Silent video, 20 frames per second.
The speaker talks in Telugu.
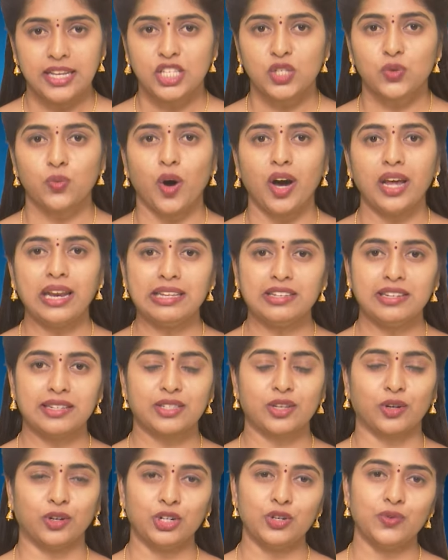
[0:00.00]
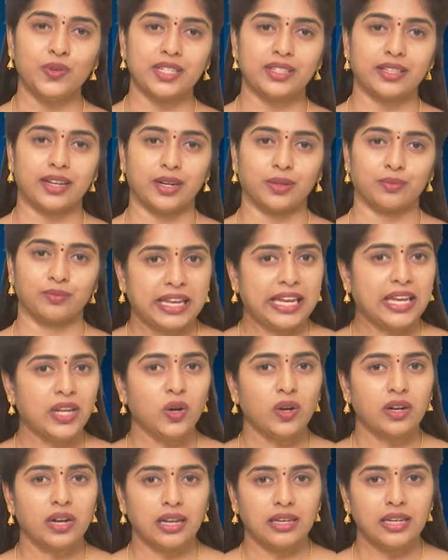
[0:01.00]
స్వారీ చేసుకుంటూ వస్తాడు
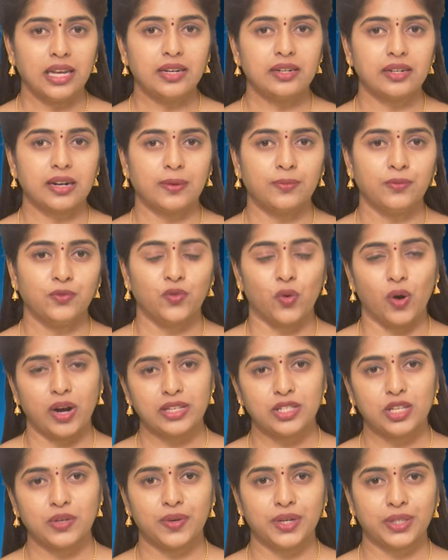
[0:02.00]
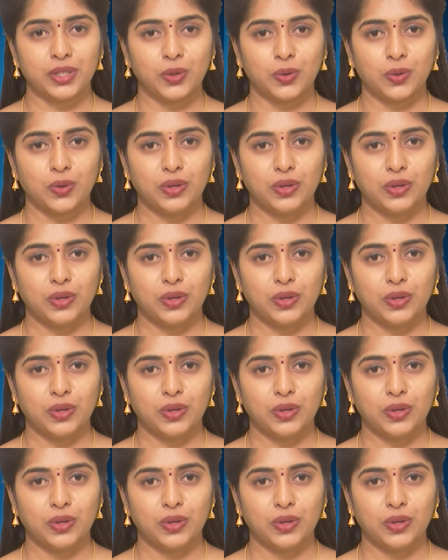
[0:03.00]
హీరో కళ్యాణ్ రామ్ వాయిస్ ఓవర్తో